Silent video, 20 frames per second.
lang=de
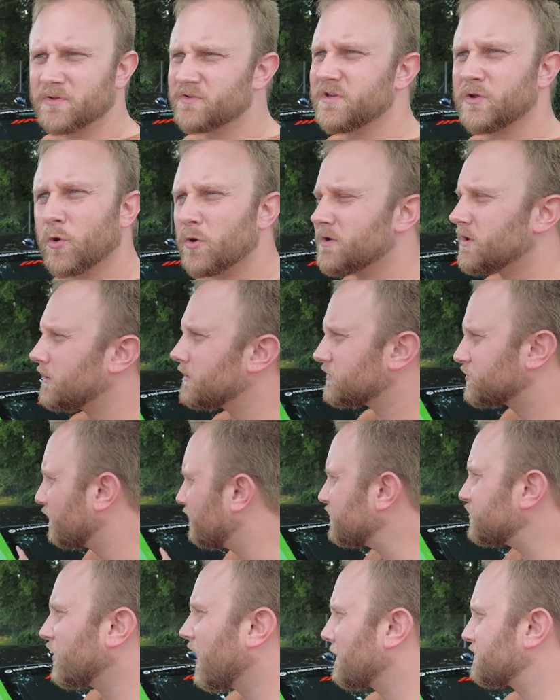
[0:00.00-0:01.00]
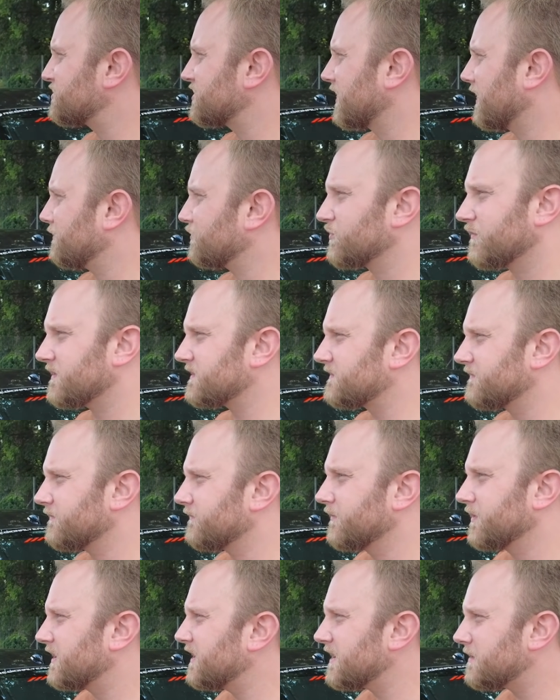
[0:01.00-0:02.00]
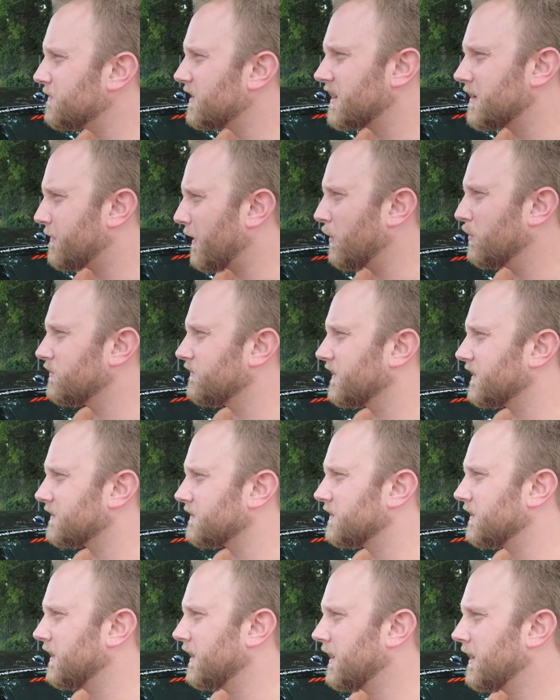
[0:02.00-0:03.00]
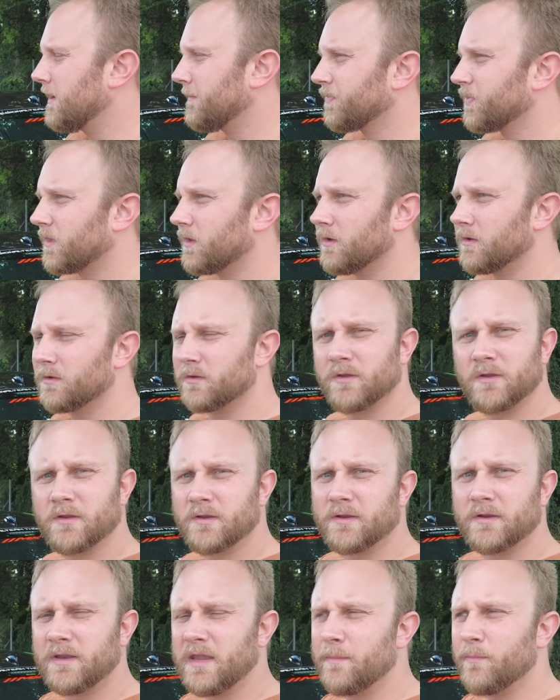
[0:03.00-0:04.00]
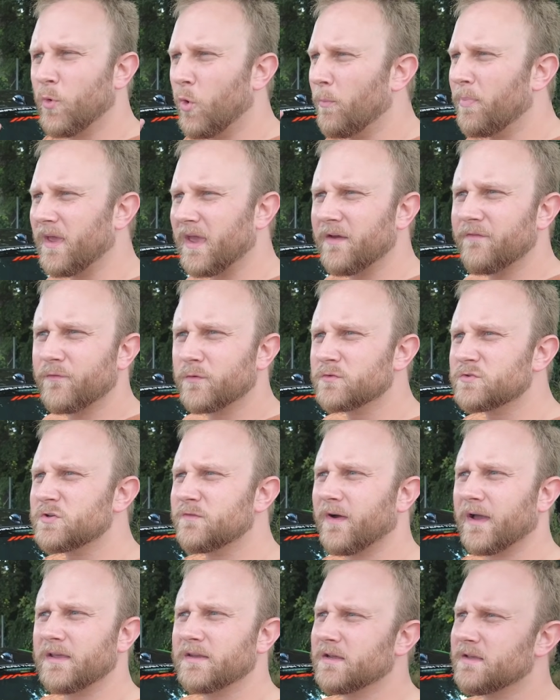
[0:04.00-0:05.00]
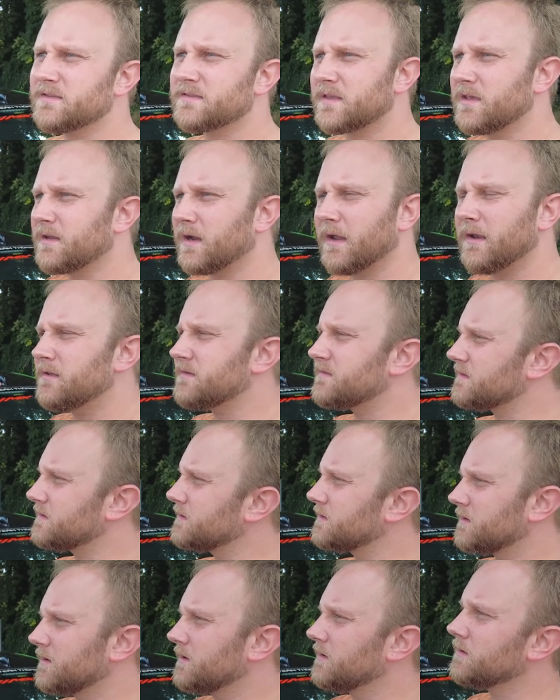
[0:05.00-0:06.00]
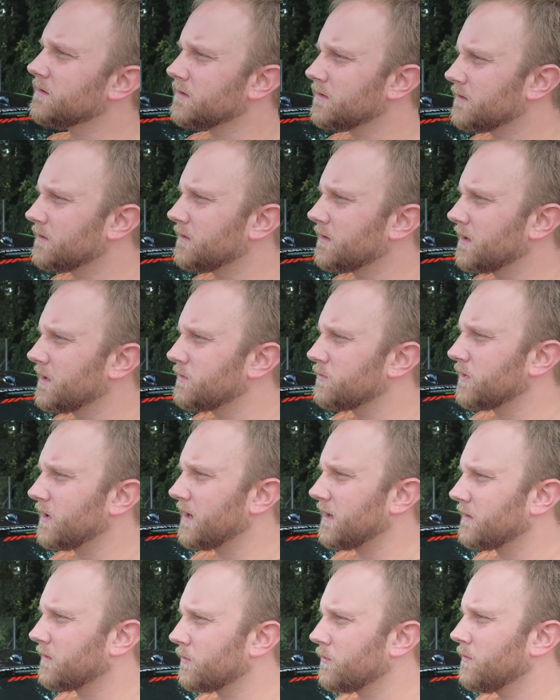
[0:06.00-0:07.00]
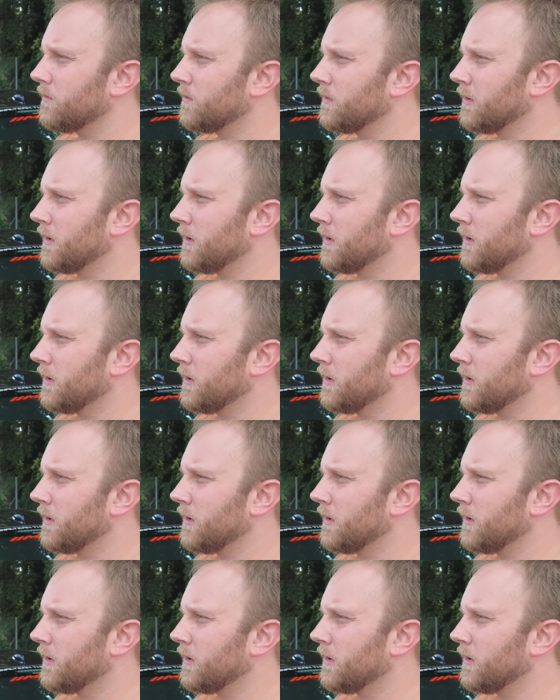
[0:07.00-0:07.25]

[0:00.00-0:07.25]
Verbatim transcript: Also die könnt ihr sowieso abschreiben. Sowas wird nicht mehr gebaut werden. Neben OPF und so weiter, es geht alles in, in äh, Richtung Elektro.